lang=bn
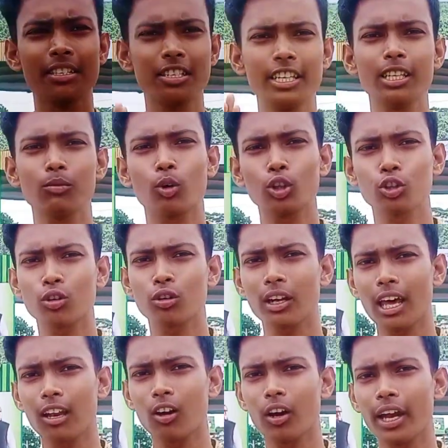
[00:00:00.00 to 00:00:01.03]
চীন
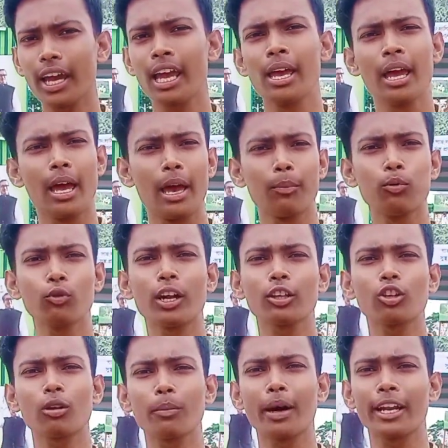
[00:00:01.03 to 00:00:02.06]
মন্ত্রণালয়ে
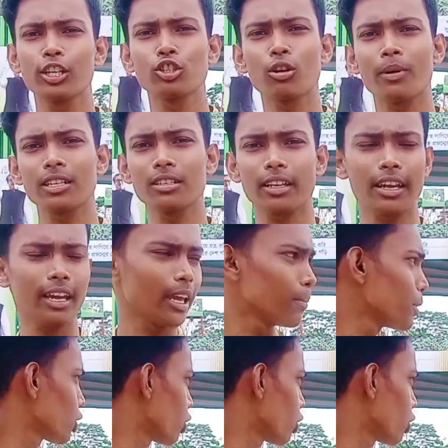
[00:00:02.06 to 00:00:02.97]
পুরাতন বাণিজ্য বাজারে এই